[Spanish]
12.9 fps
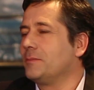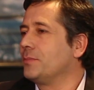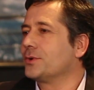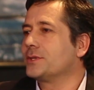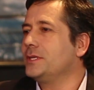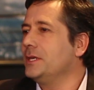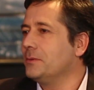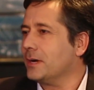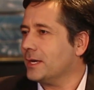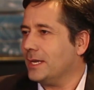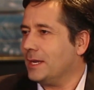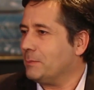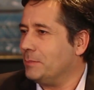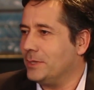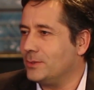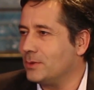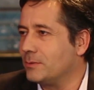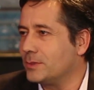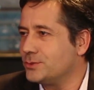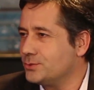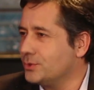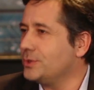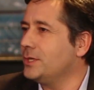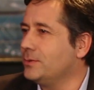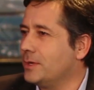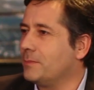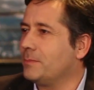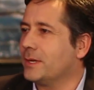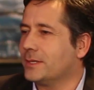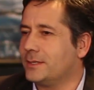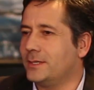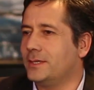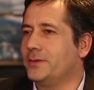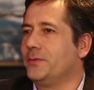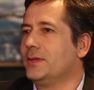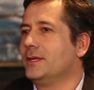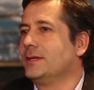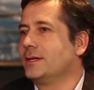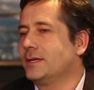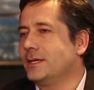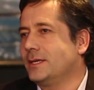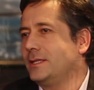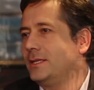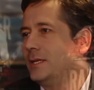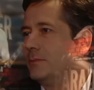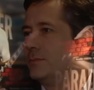deportiva que la espiritual, porque el judo tiene una parte... tiene,